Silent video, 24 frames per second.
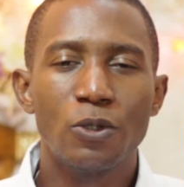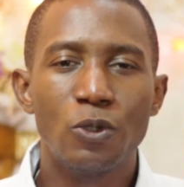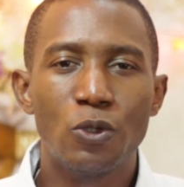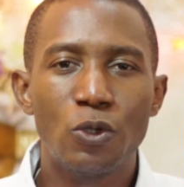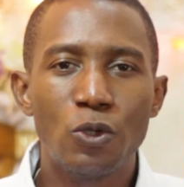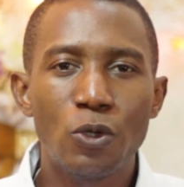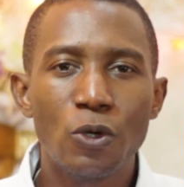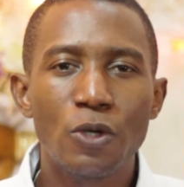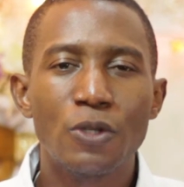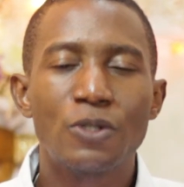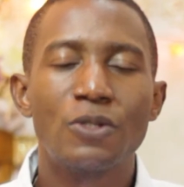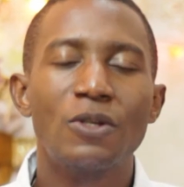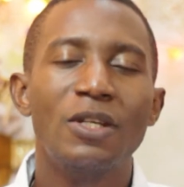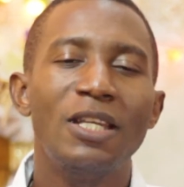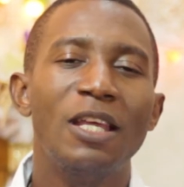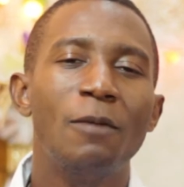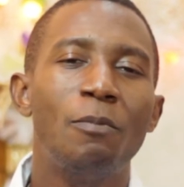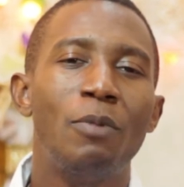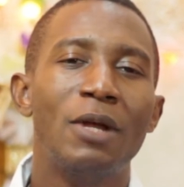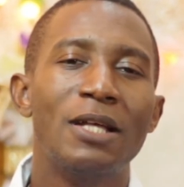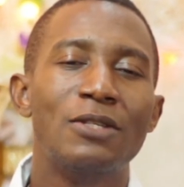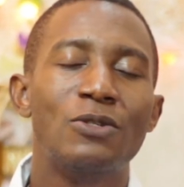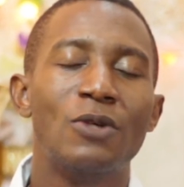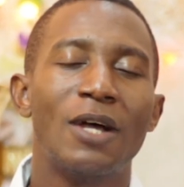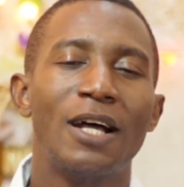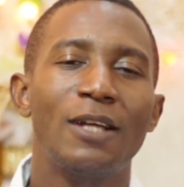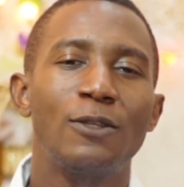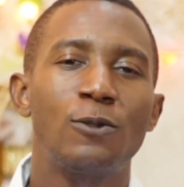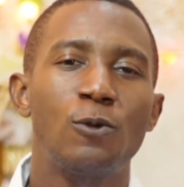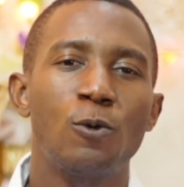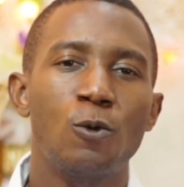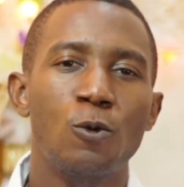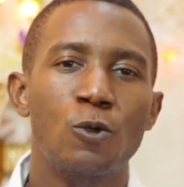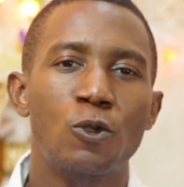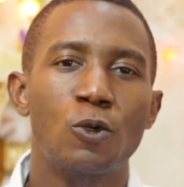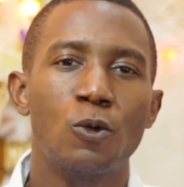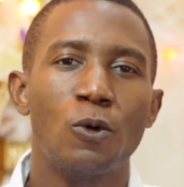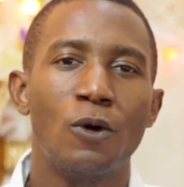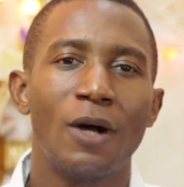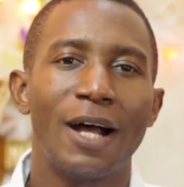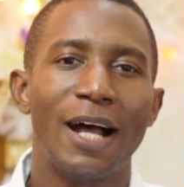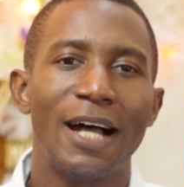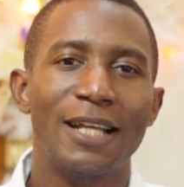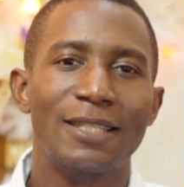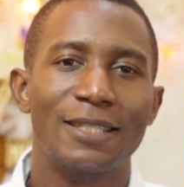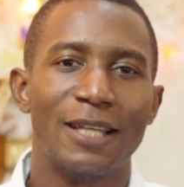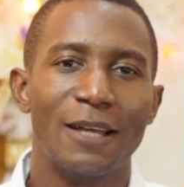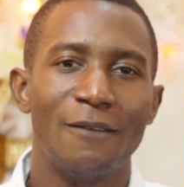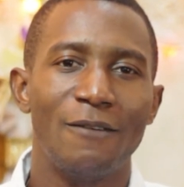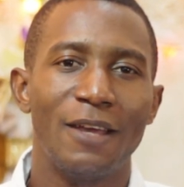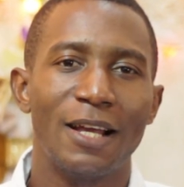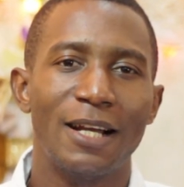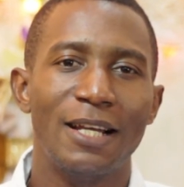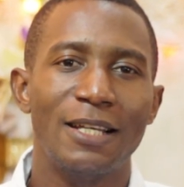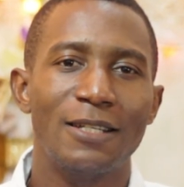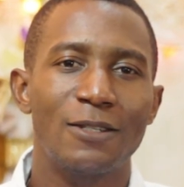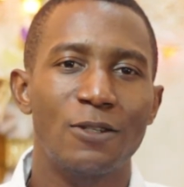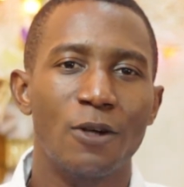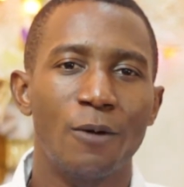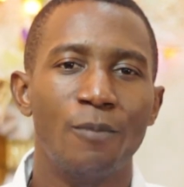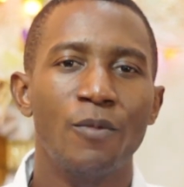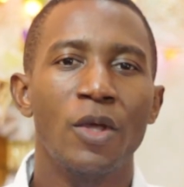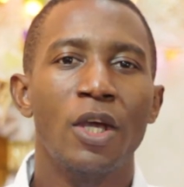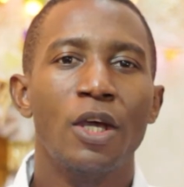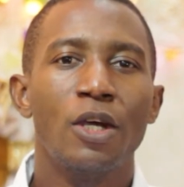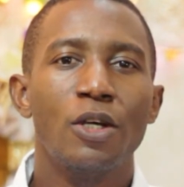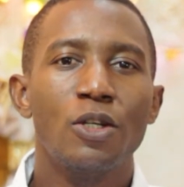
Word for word: Dieu se déplacera toujours à travers les hommes.